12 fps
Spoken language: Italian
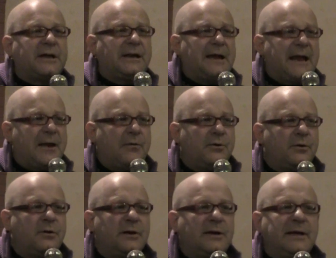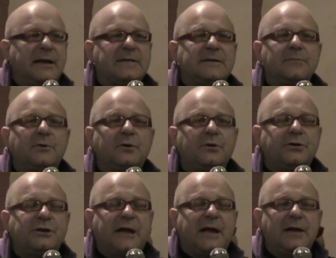dell'euro ed è la
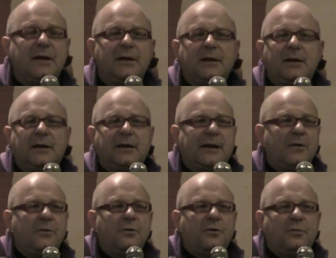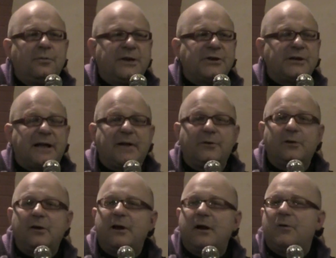simbologia che a loro piace tanto
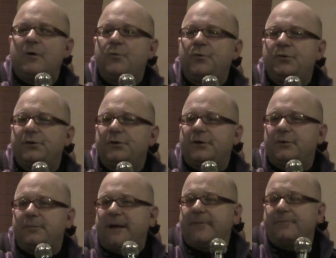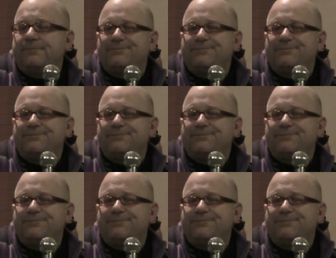allora a quel punto ho detto beh